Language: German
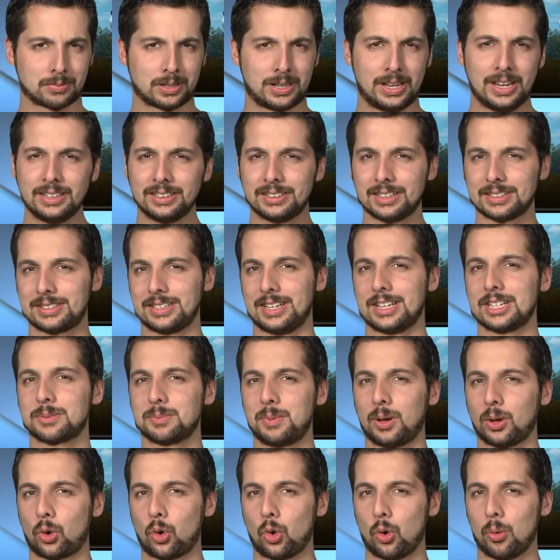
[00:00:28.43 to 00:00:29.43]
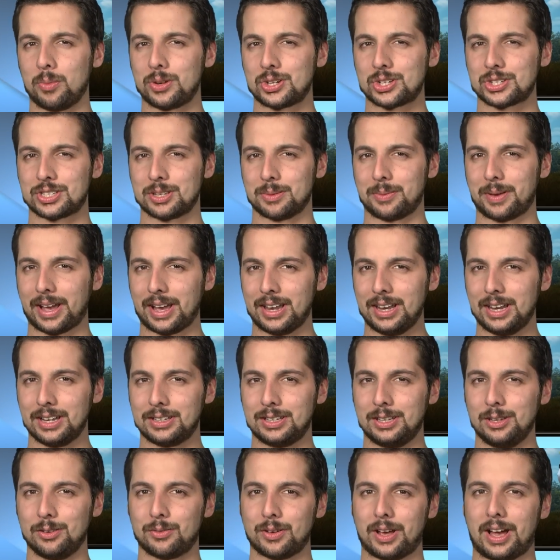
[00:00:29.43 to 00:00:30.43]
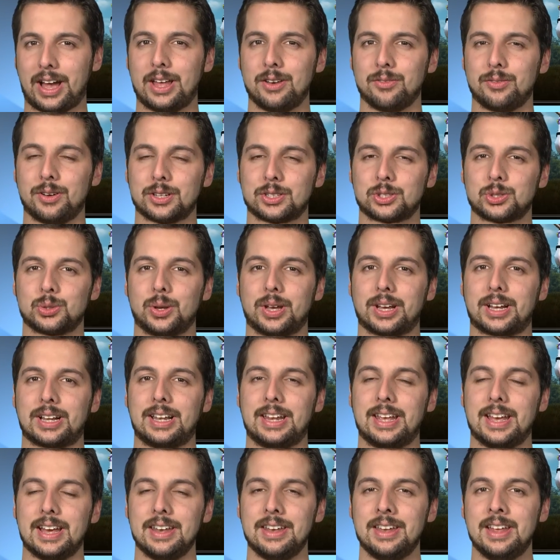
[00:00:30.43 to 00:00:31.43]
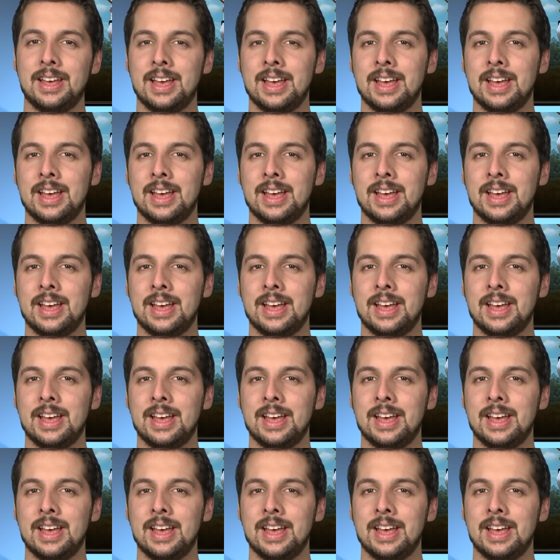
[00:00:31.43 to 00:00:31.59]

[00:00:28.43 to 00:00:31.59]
Klingt jetzt erstmal komisch, ist aber relativ einfach zu erklären